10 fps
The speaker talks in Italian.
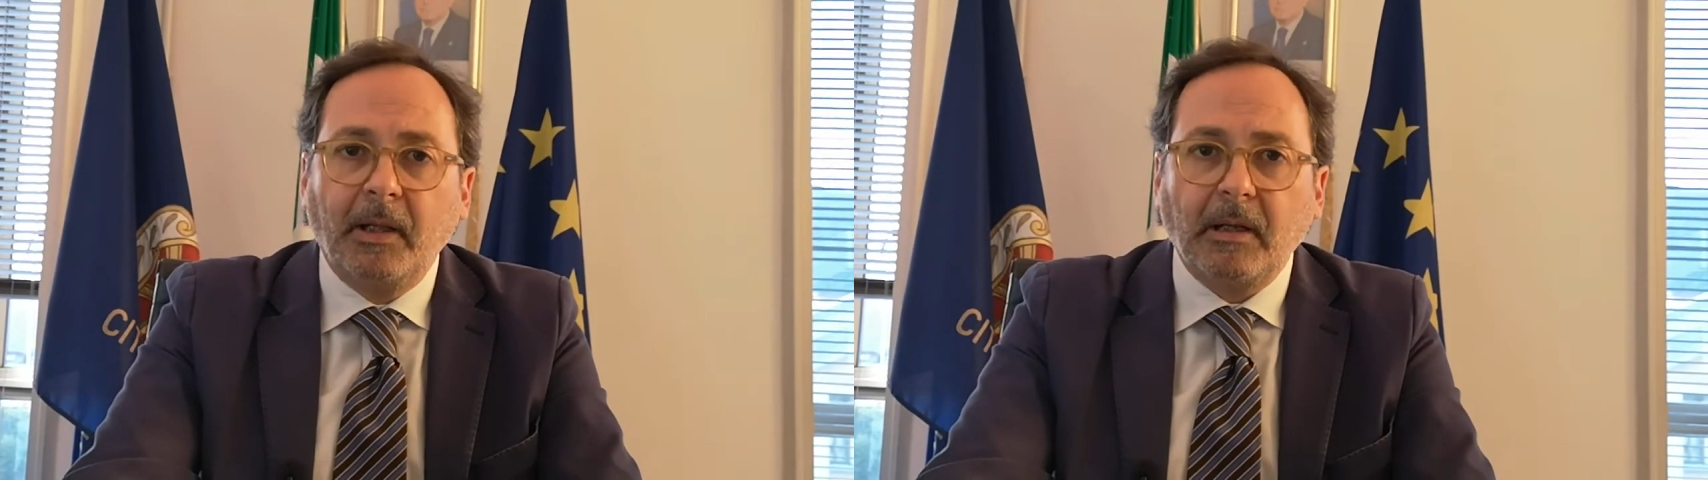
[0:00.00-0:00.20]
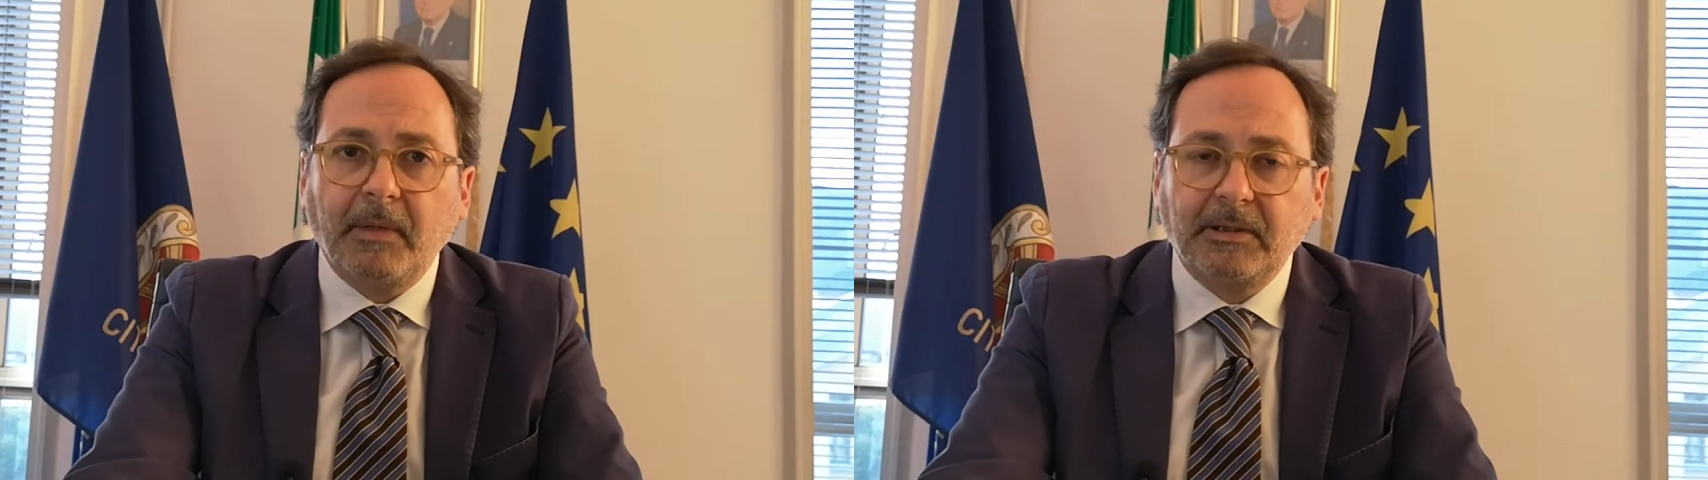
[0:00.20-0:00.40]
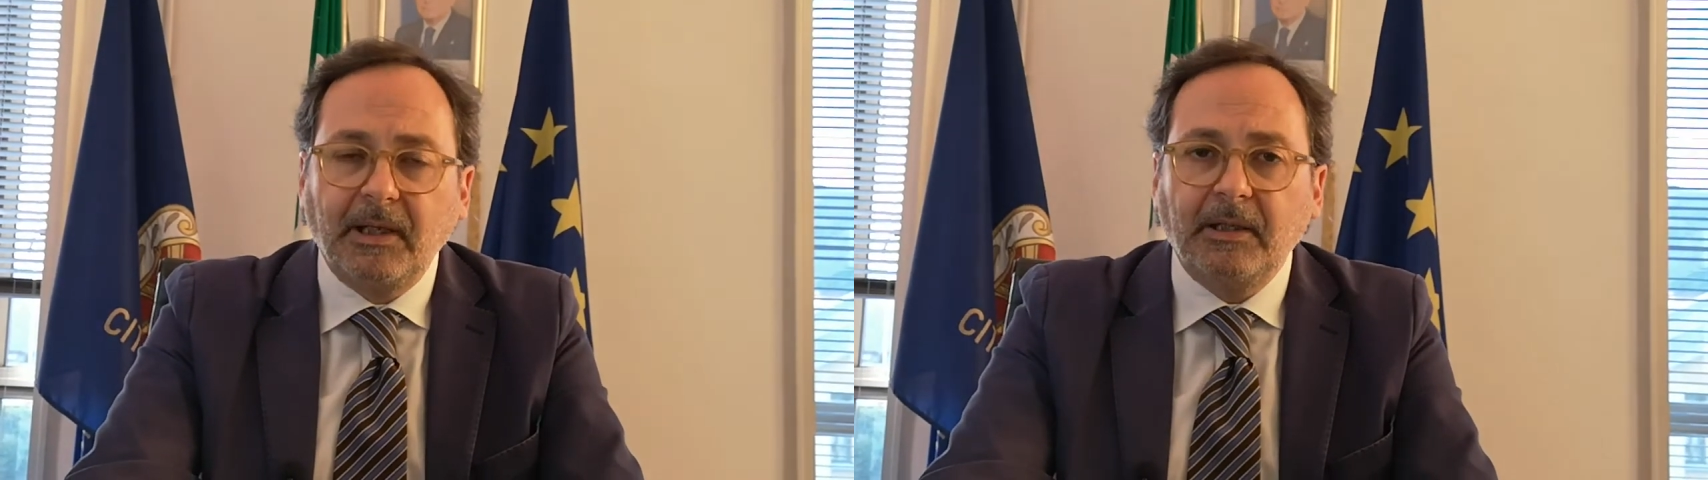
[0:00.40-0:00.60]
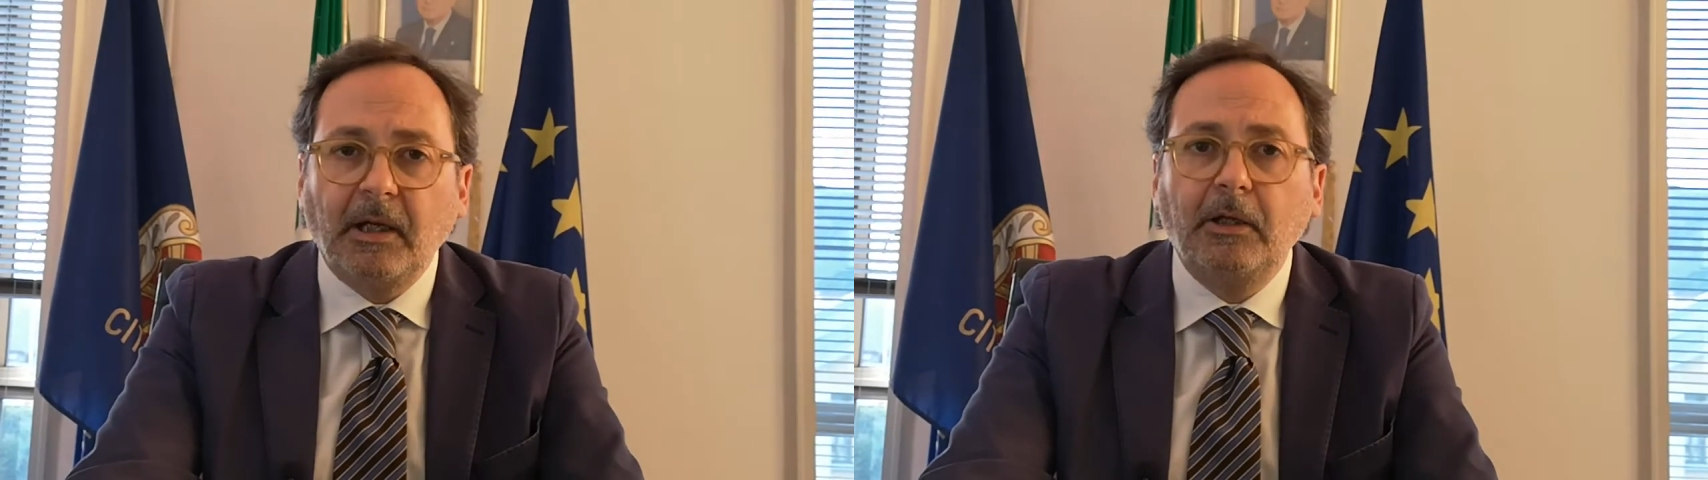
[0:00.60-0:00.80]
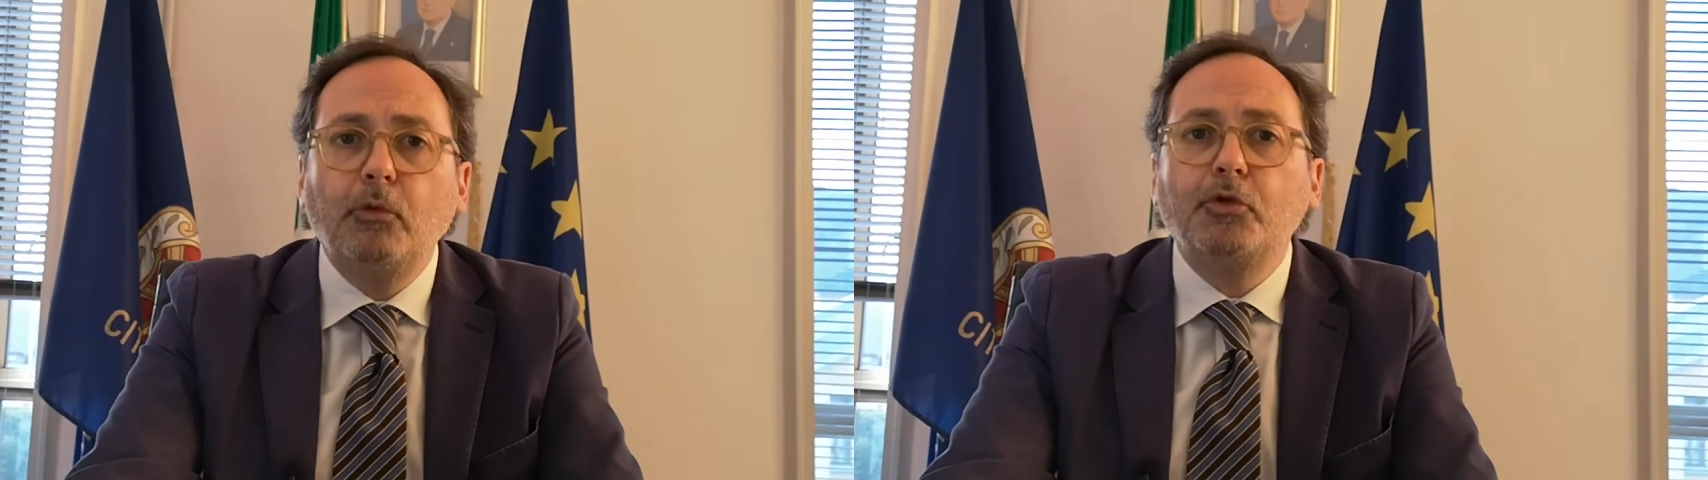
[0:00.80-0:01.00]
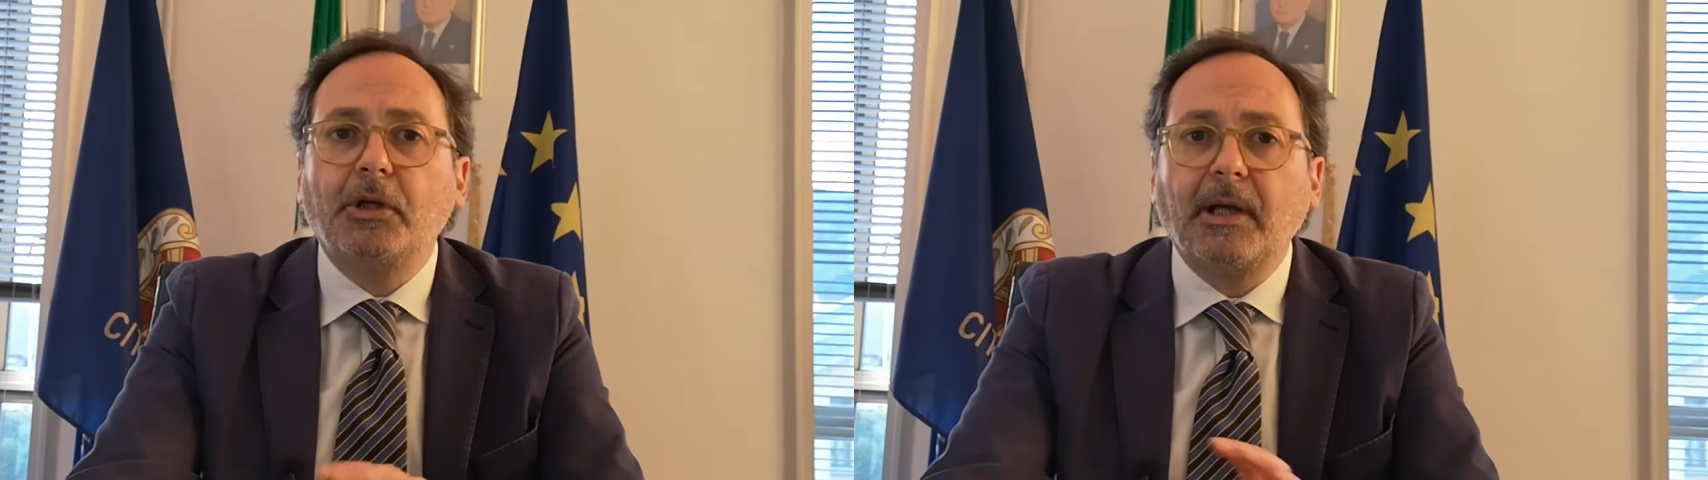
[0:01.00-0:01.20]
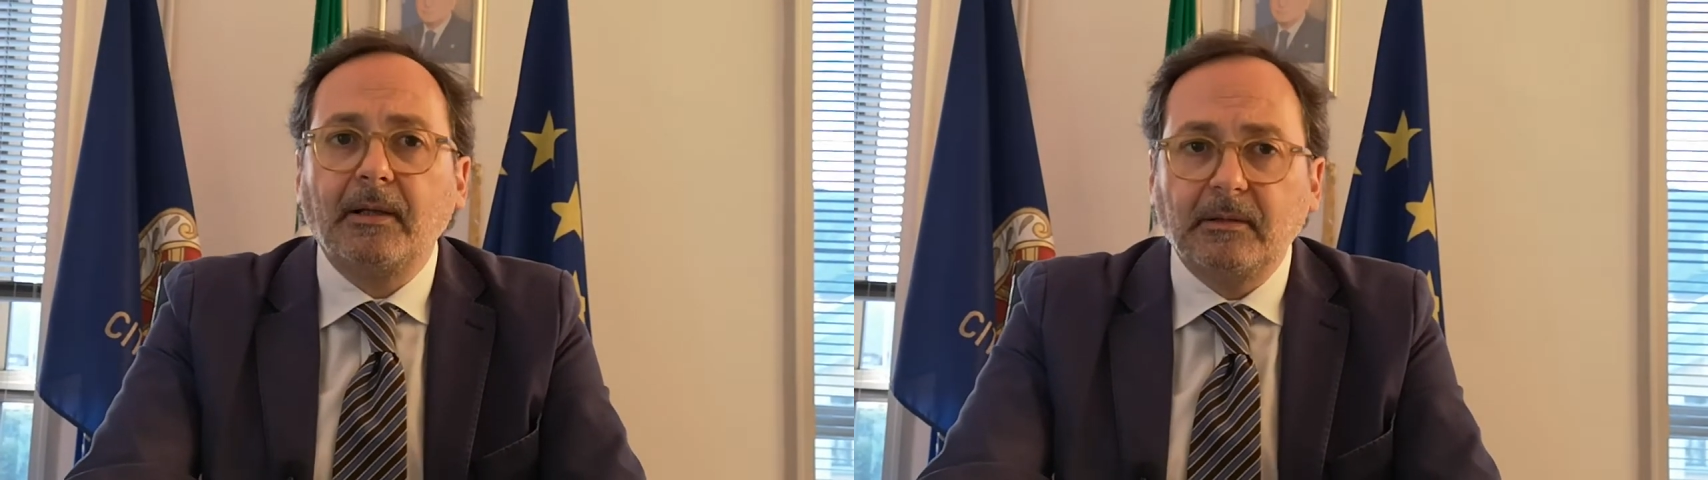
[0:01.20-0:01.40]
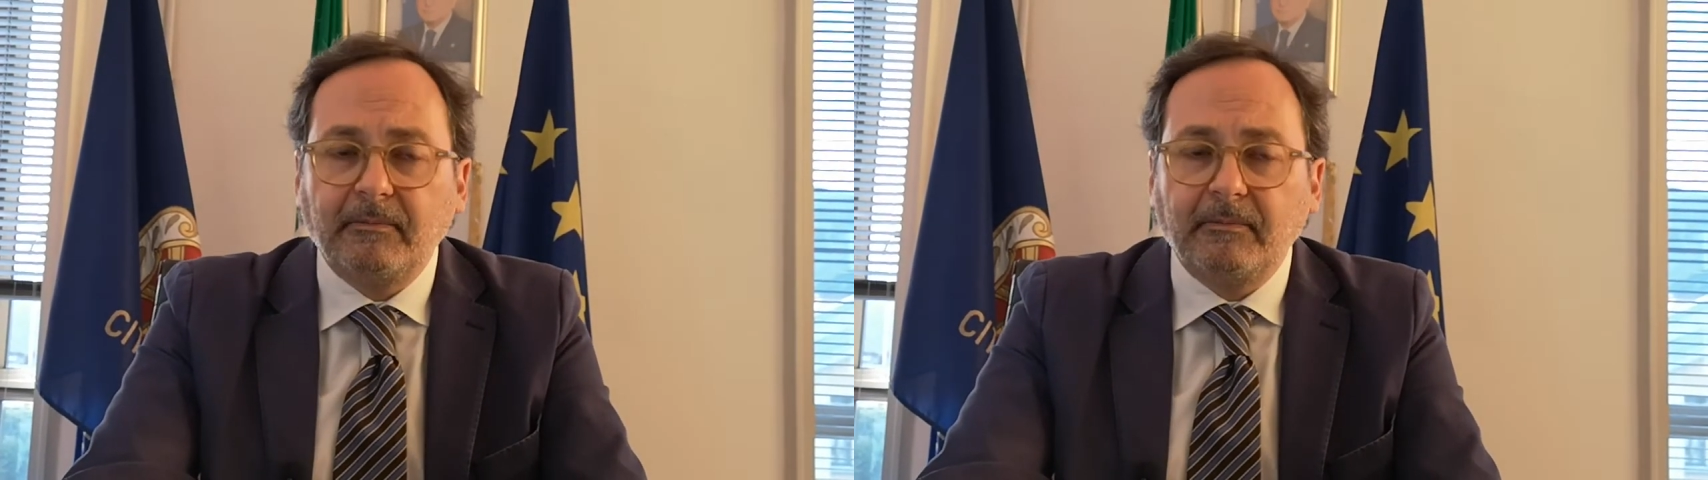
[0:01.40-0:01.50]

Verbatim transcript: la mascherina chirurgica